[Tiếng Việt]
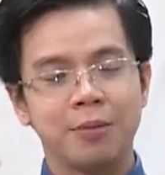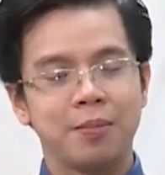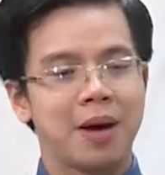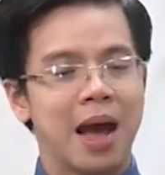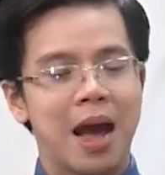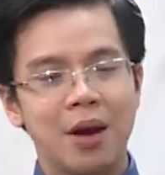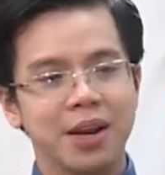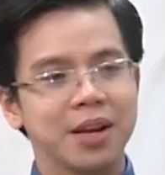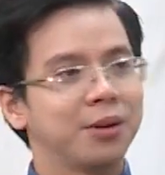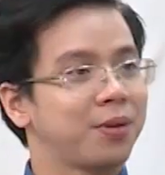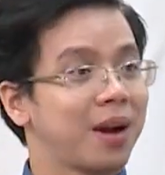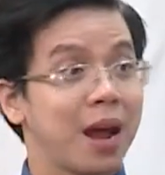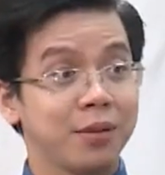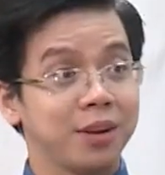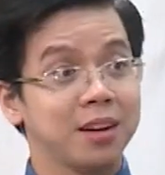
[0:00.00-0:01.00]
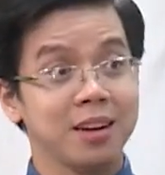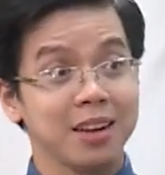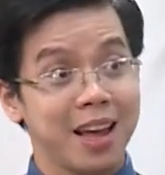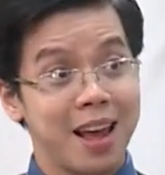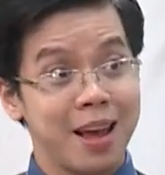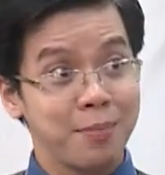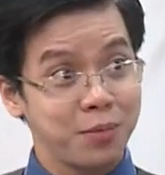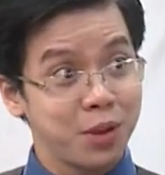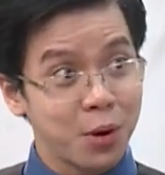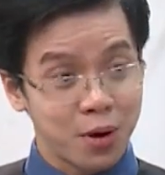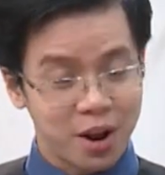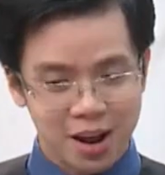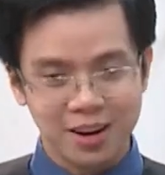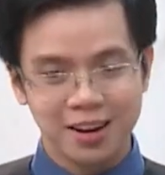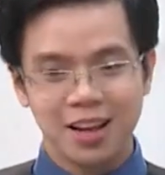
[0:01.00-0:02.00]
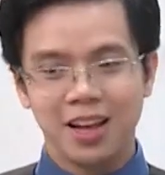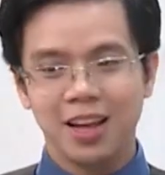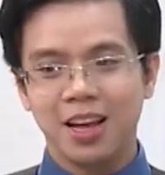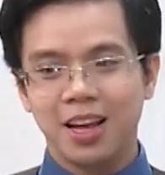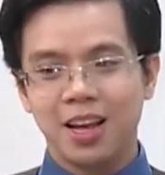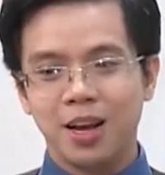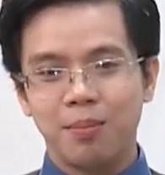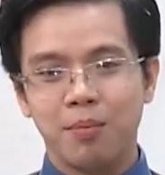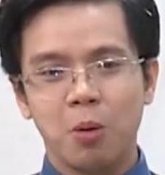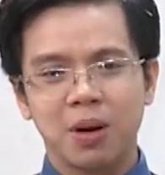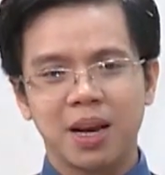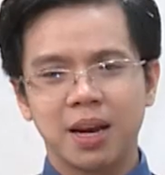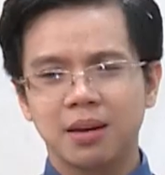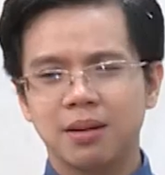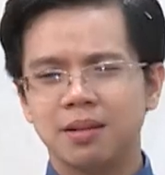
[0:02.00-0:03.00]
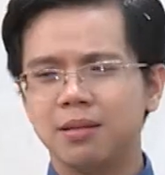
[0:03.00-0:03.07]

about get around gì đó ghép vô hết một cách